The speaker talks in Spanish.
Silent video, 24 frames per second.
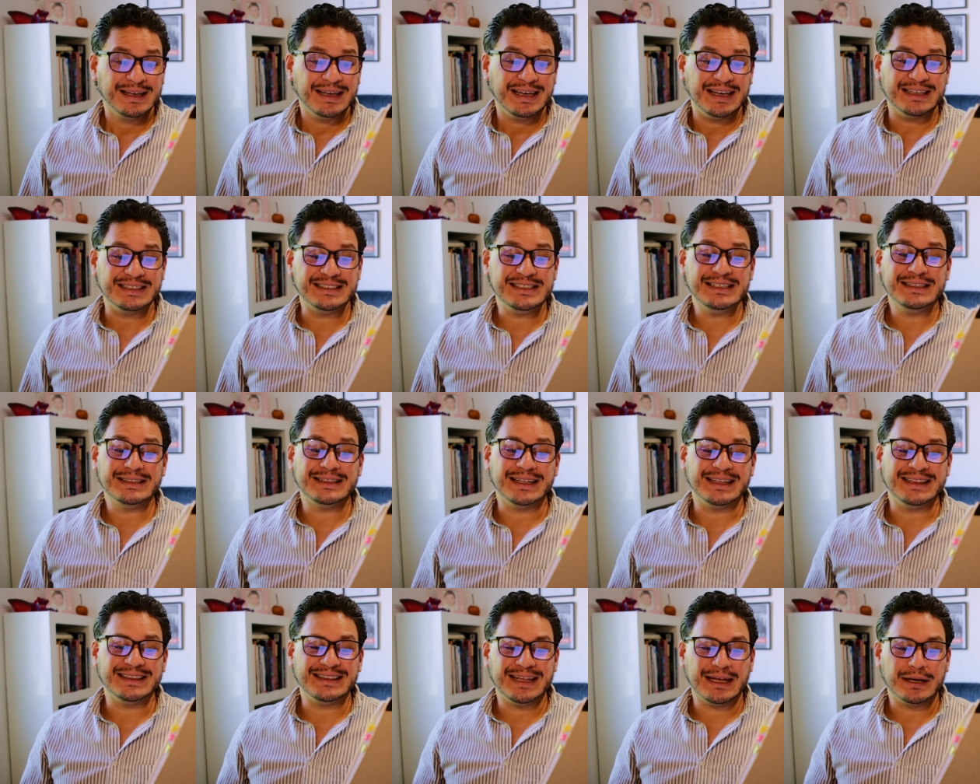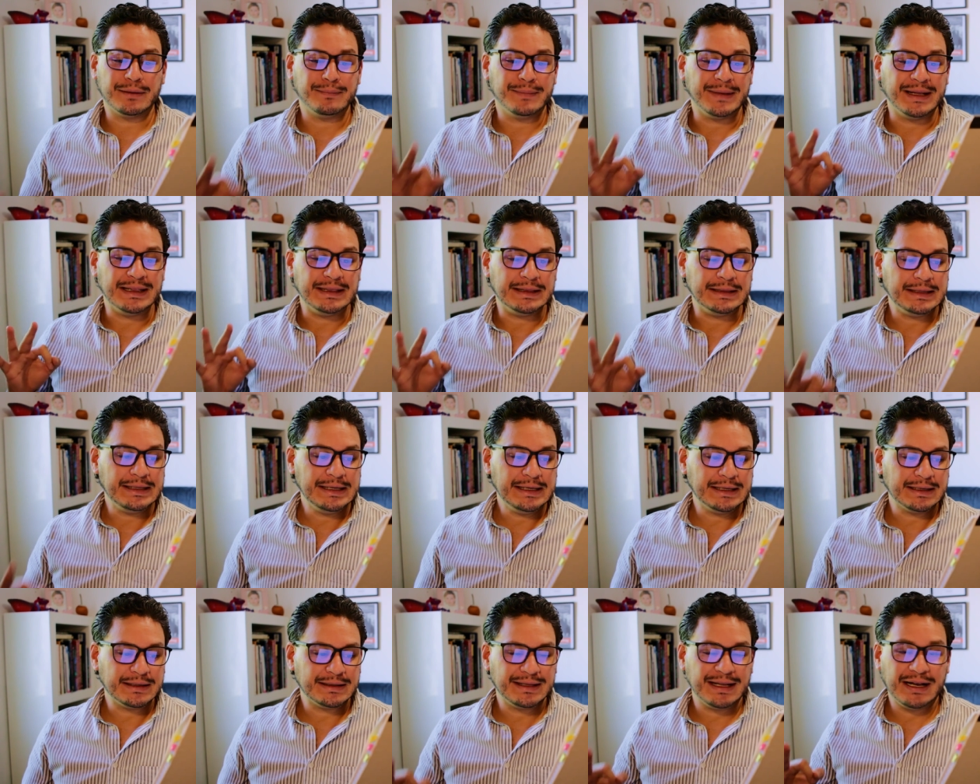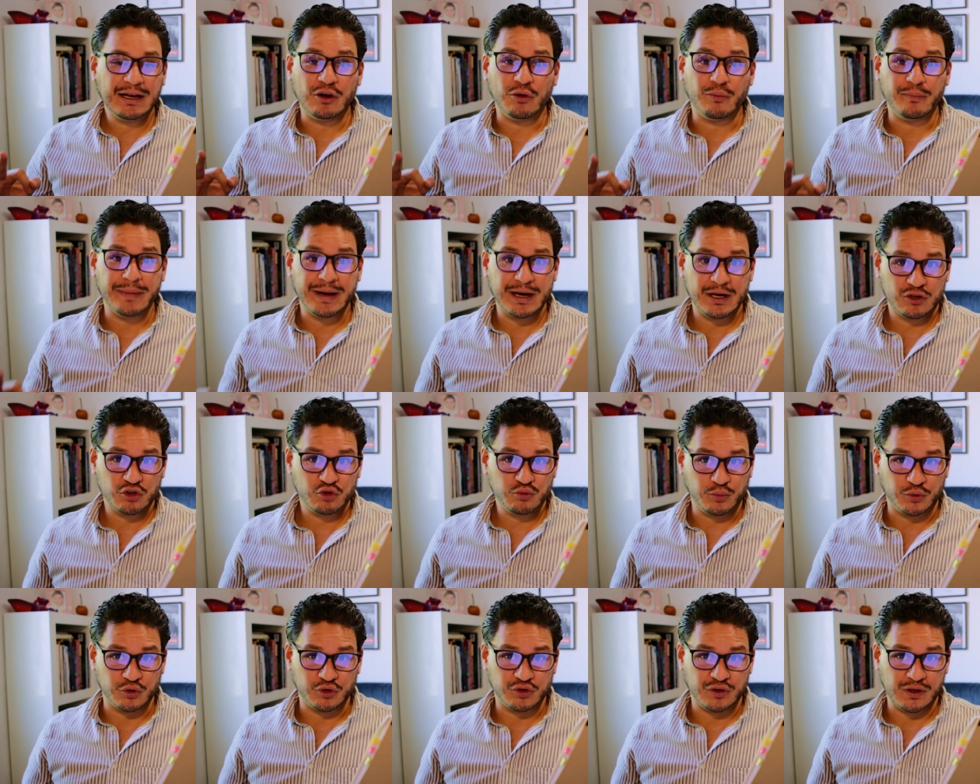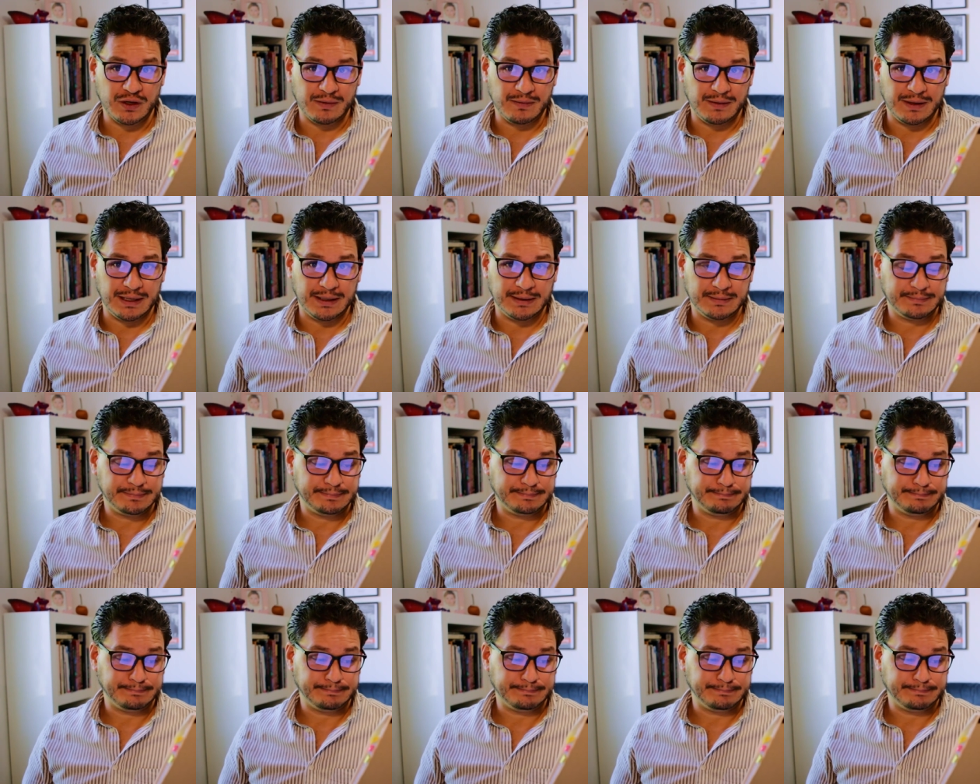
es intentar mentirte lo menos posible.